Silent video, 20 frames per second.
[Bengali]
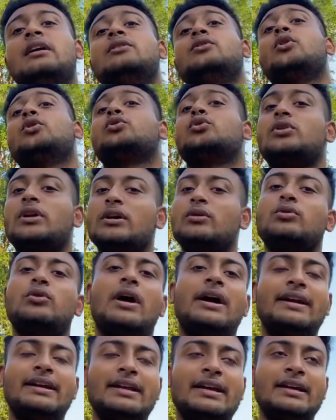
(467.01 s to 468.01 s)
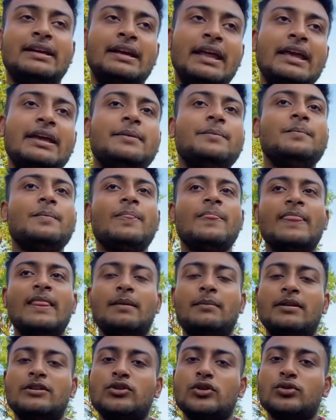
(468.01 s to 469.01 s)
ততটা কোনো আইডিয়া নেই
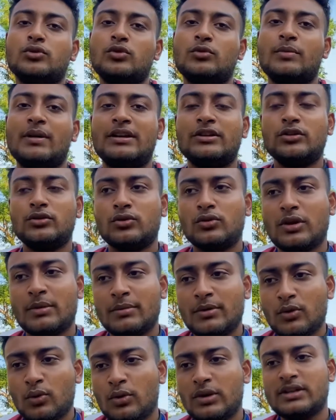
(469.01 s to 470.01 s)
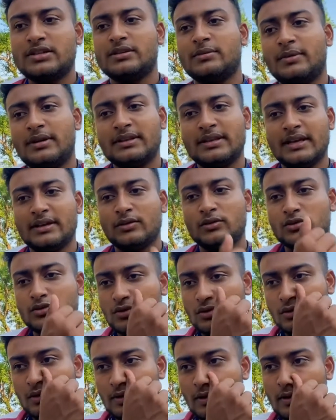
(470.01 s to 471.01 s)
বাট যতটুকু পারি ততটুকু আমি করেছি বাট দেন অলসো